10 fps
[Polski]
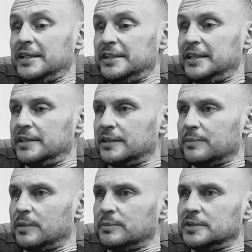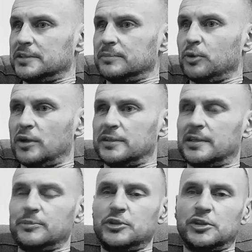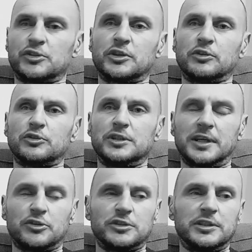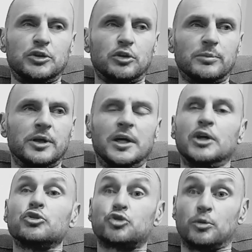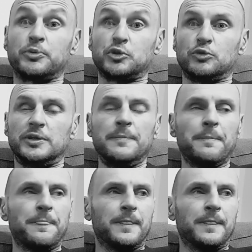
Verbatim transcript: I ja tak mam z bohaterem dzisiejszego odcinka, czyli Grom Chop Sui,